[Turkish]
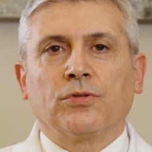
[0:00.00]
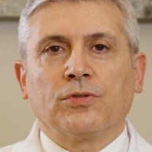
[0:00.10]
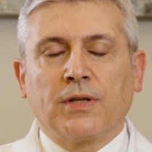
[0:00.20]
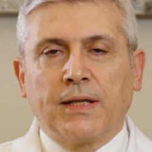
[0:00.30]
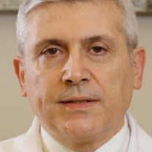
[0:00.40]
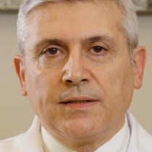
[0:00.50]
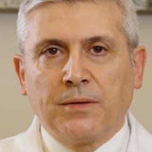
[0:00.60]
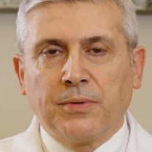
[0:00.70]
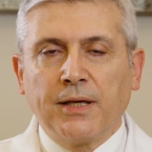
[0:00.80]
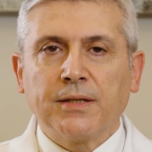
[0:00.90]
Doktor
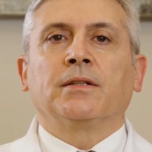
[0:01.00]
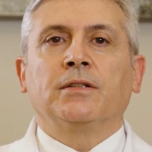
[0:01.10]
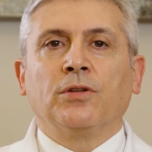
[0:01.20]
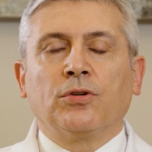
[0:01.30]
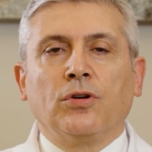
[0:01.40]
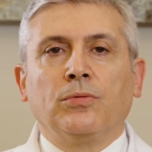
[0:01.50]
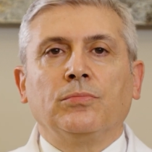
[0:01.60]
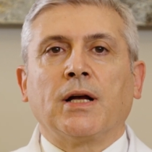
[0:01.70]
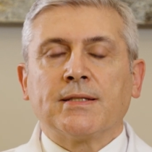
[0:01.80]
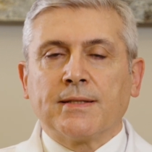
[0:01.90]
Atilla Bayar.
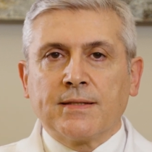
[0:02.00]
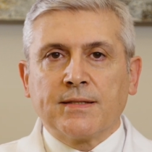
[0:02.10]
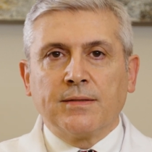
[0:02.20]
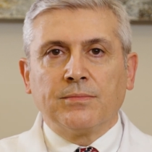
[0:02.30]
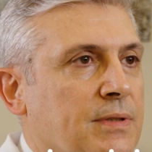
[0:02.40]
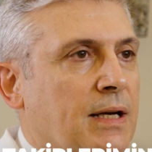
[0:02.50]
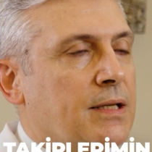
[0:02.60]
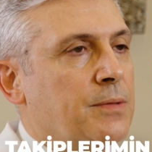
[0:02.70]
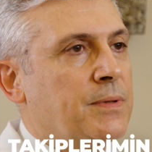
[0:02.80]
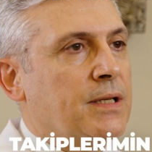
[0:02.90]
Glokom hastasıyım.
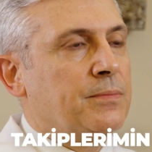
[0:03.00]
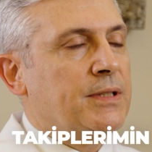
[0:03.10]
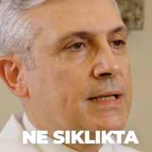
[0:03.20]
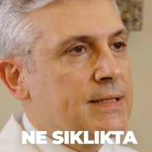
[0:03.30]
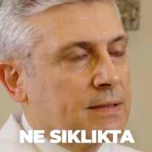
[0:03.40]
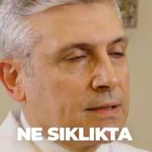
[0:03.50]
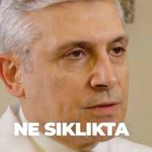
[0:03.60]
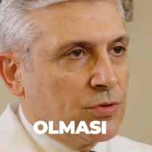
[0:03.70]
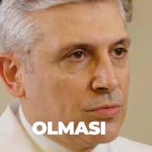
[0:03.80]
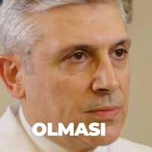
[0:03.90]
Takiplerimin ne
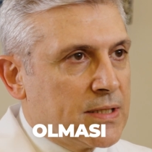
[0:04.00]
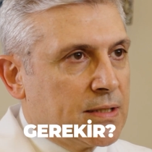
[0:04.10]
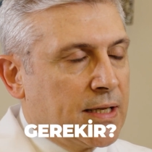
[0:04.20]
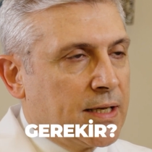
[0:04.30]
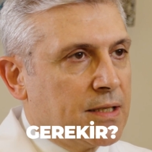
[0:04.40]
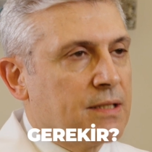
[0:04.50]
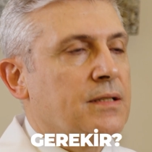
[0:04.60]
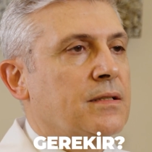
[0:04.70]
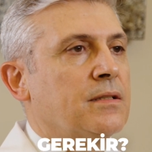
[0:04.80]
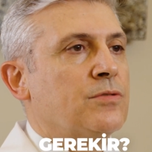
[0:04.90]
sıklıkta olması
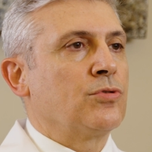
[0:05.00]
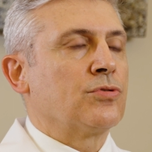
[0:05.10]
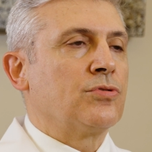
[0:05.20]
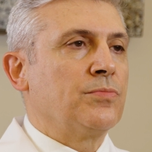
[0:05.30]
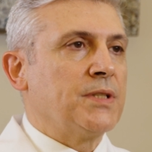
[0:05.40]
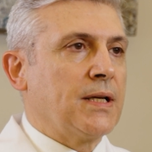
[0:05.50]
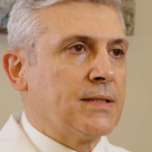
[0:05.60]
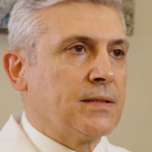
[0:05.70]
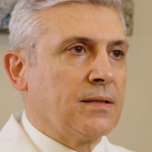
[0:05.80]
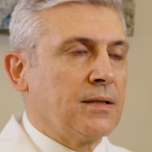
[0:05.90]
gerekir? sorusunu bize
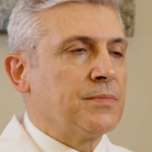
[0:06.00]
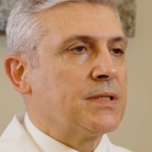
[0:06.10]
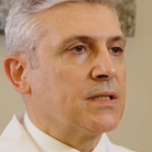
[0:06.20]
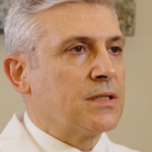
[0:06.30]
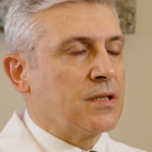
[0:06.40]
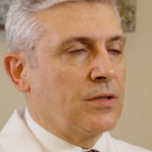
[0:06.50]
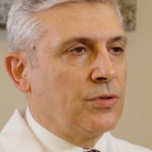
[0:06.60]
hastalarımız sıkça